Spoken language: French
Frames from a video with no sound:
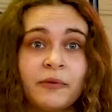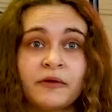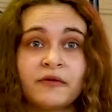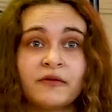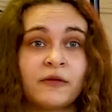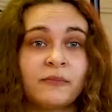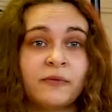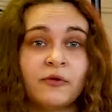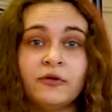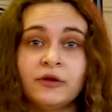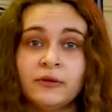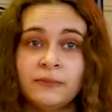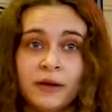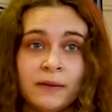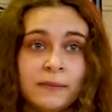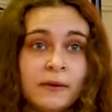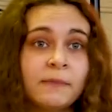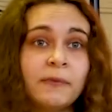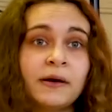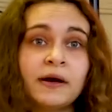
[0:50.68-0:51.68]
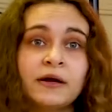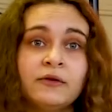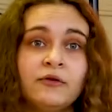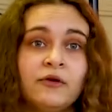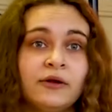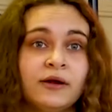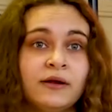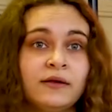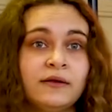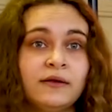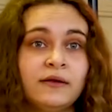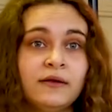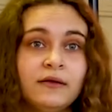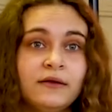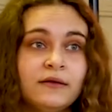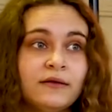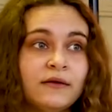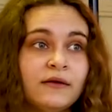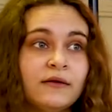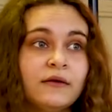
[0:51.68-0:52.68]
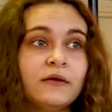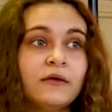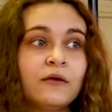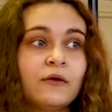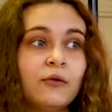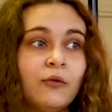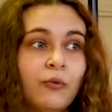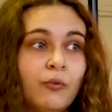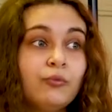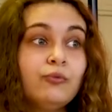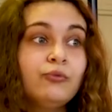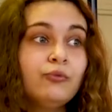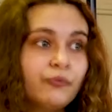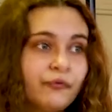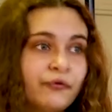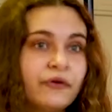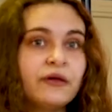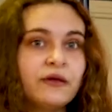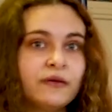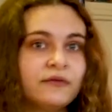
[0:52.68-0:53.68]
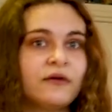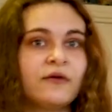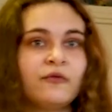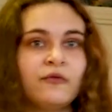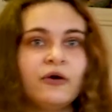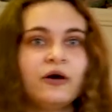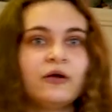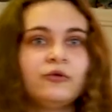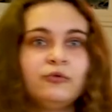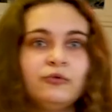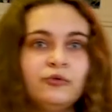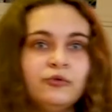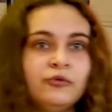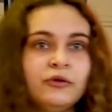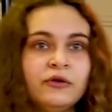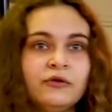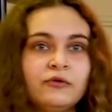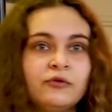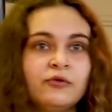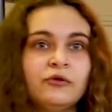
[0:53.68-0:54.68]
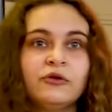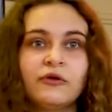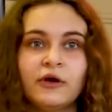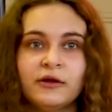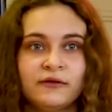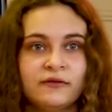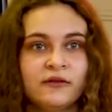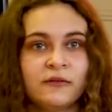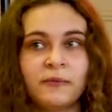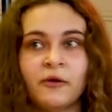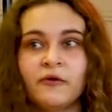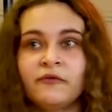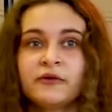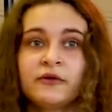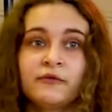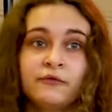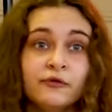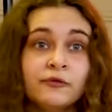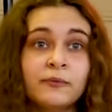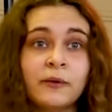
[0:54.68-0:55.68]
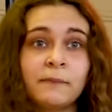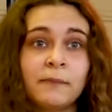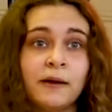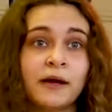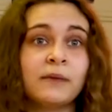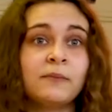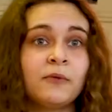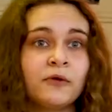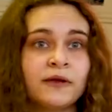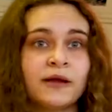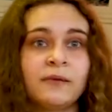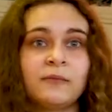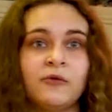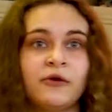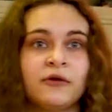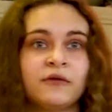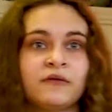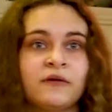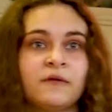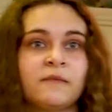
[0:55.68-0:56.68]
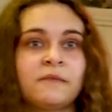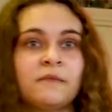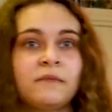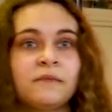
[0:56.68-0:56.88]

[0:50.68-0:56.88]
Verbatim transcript: passe très bien, on est bien préparé dans l'année et on nous fait savoir tout de suite qu'il y aura des épreuves et qu'il faut se préparer mentalement à ça.